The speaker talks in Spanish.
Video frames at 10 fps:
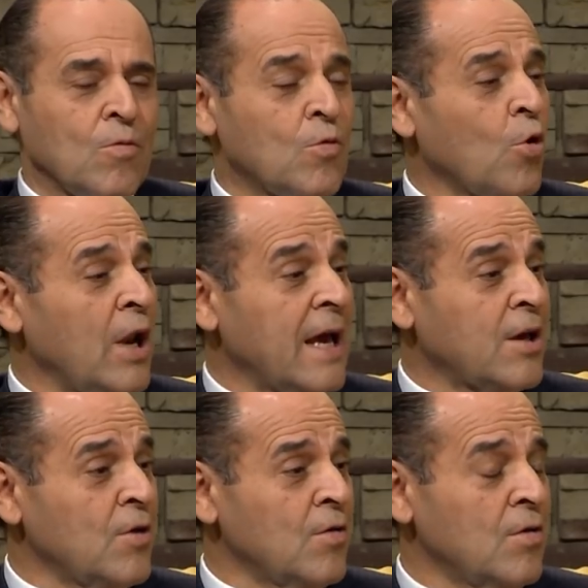un
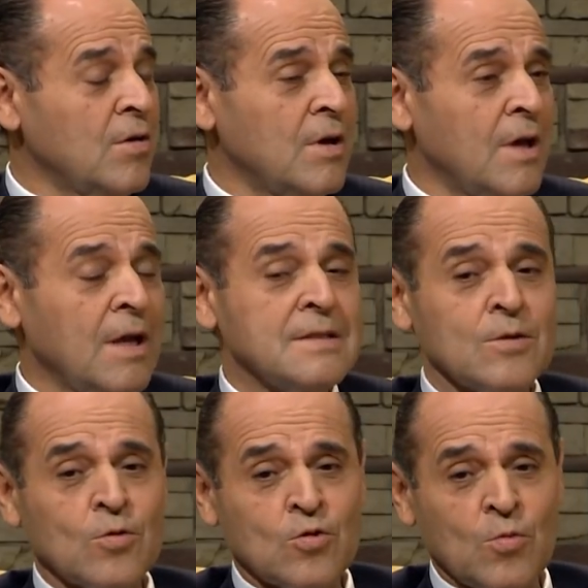colegio, el
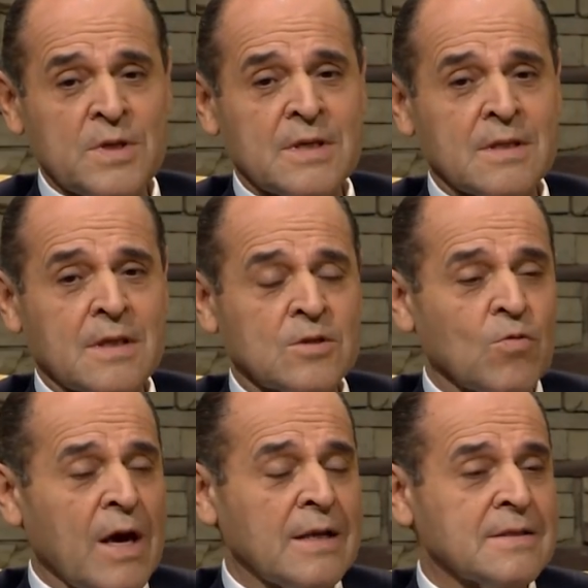Instituto Vicente
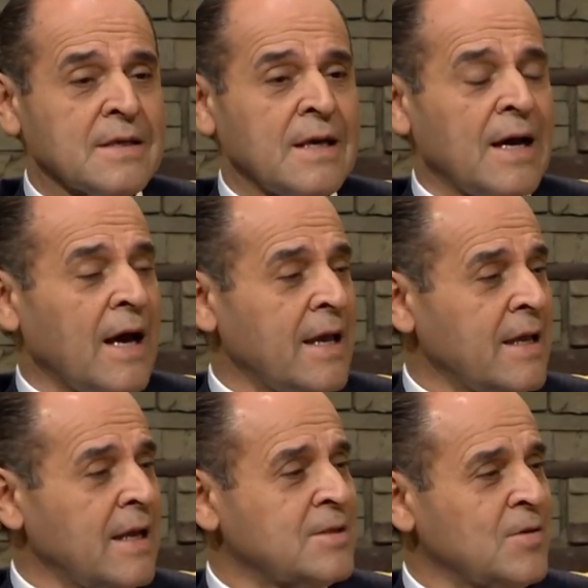Suárez,
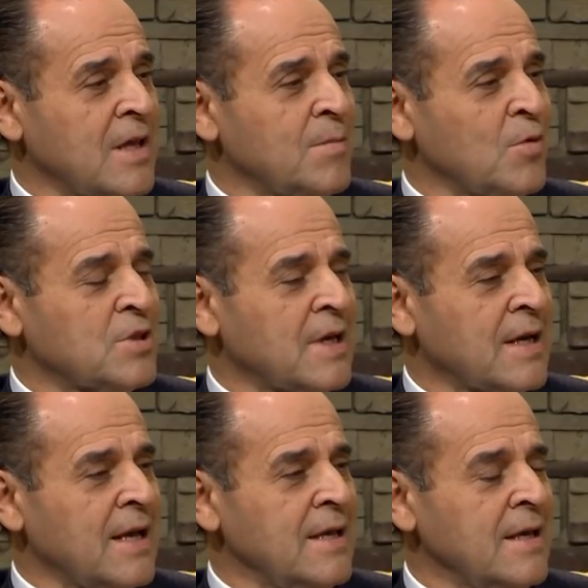ahí en la ciudad de
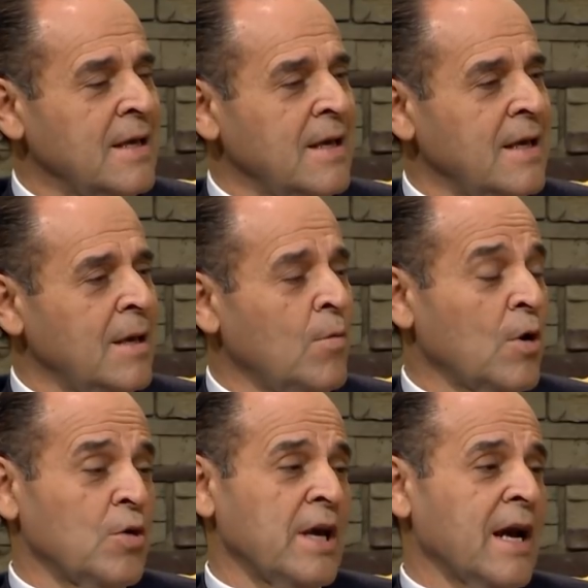Monterrey. Y
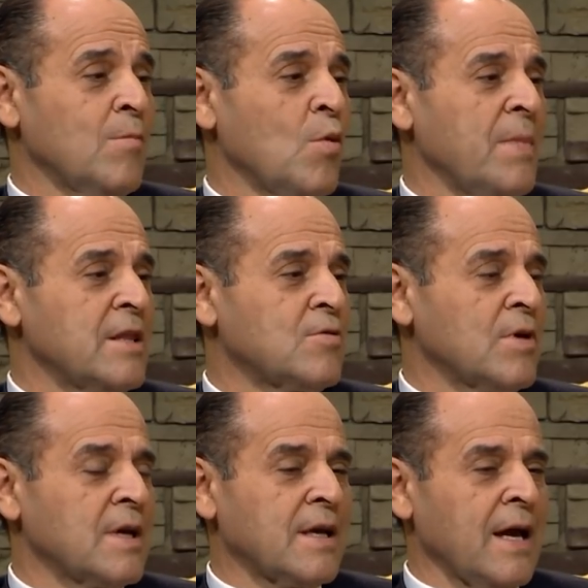bueno, llega el
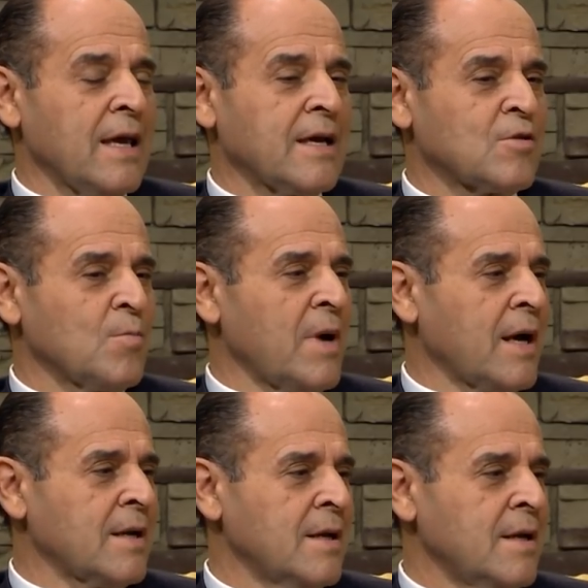momento en que hay que
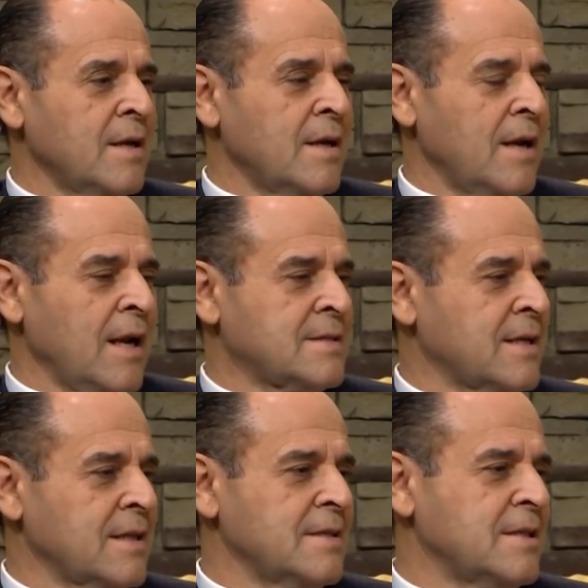tomar las
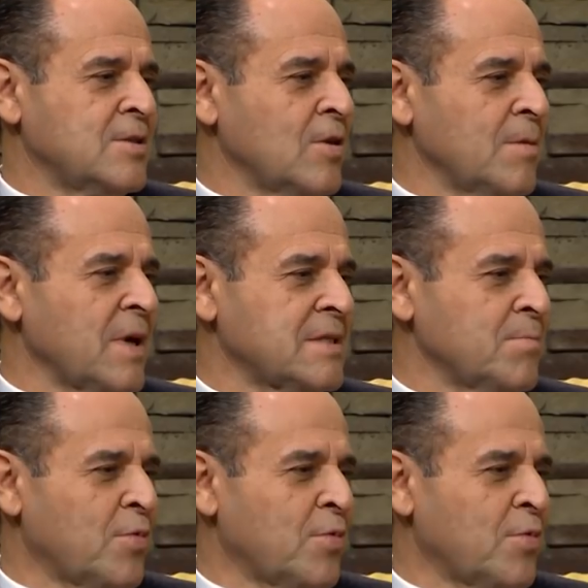tres decisiones más